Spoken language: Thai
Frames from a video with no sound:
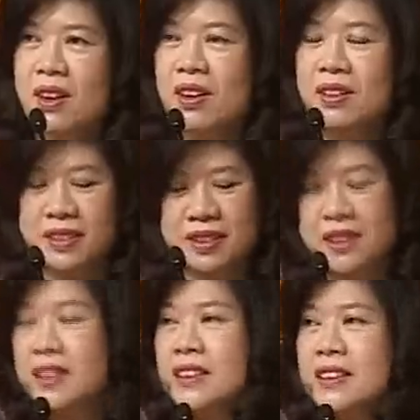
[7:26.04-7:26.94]
ก็
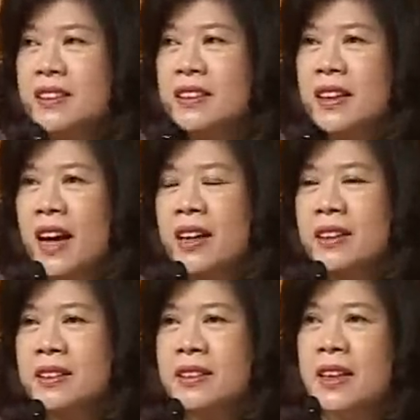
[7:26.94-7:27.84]
คือนะคะ
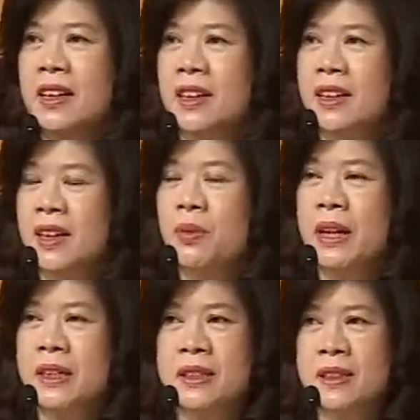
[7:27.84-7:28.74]
คือใน
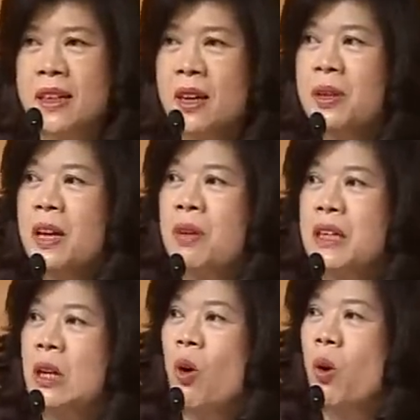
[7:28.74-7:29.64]
วันที่เราเขียนวั
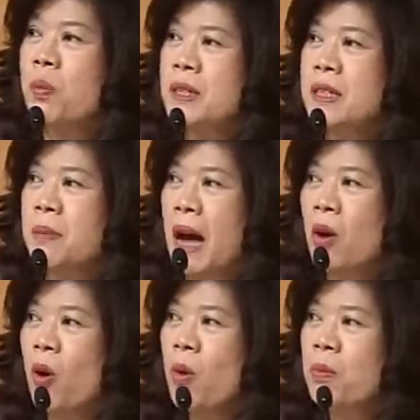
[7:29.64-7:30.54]
นที่6พฤษภา
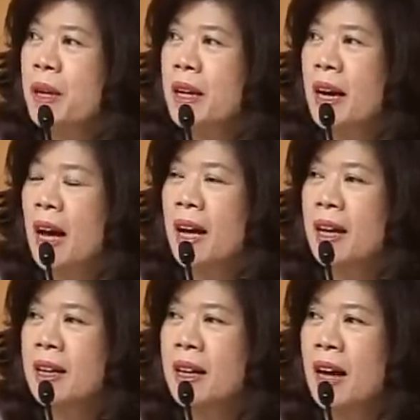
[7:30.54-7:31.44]
คมเนี่ยนะคะ
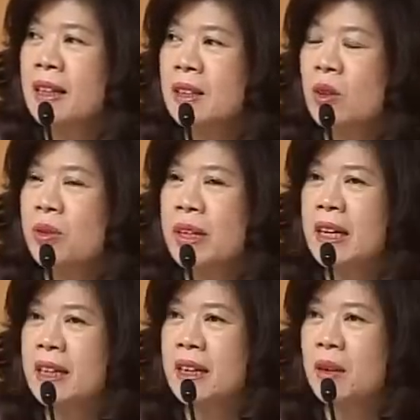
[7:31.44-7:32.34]
อันนี้ต้องเรีย
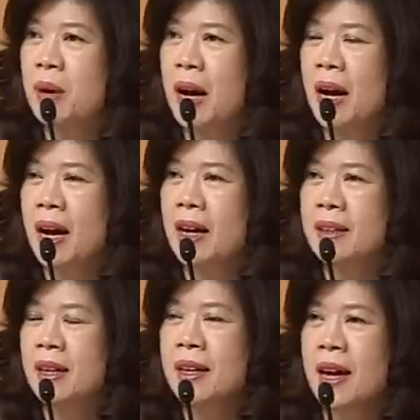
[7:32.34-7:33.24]
นนะคะว่า
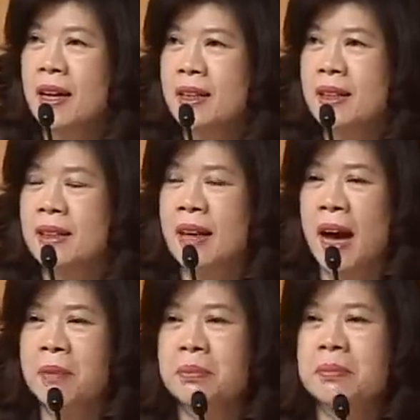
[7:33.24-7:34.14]
ถ้าใครติด
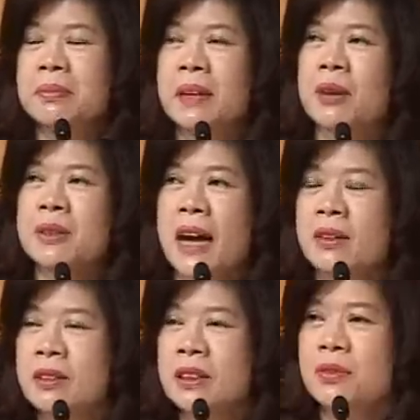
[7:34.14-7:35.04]
ตามข่าวสาร
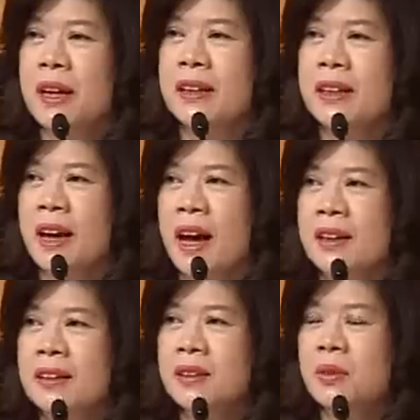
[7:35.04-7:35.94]
ของ TFX นะคะ
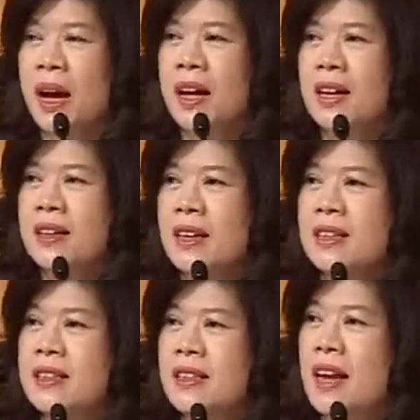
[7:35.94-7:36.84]
ก็คือว่าแต่
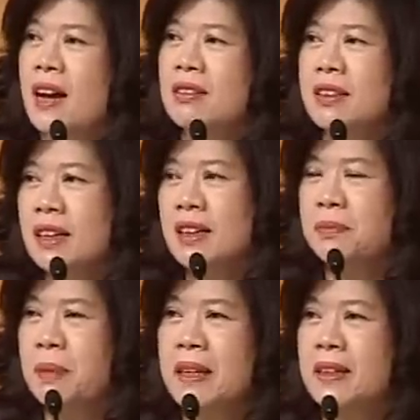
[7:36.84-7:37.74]
จริงๆแล้วถ้า
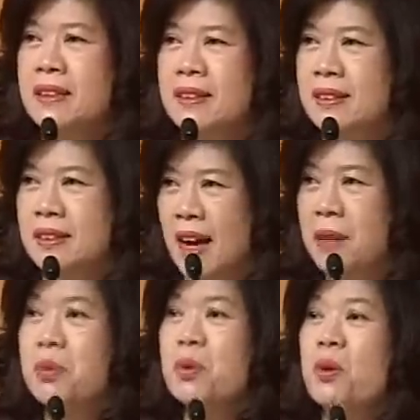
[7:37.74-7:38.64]
เป็นท่า
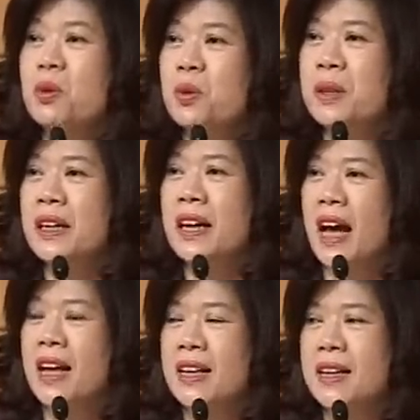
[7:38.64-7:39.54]
นผู้ลงทุนนะ
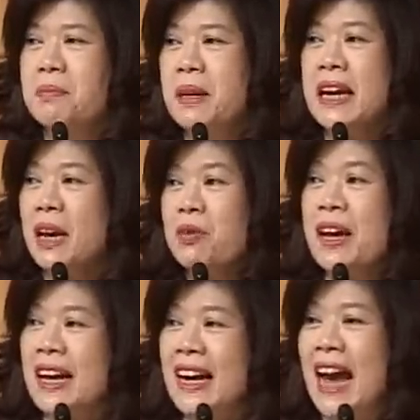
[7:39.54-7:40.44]
คะไม่ได้เอฟเฟ
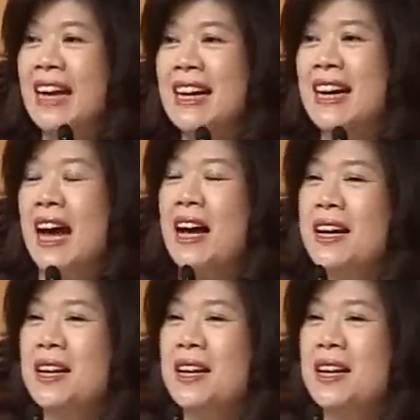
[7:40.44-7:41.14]
กต์อะไรนะคะ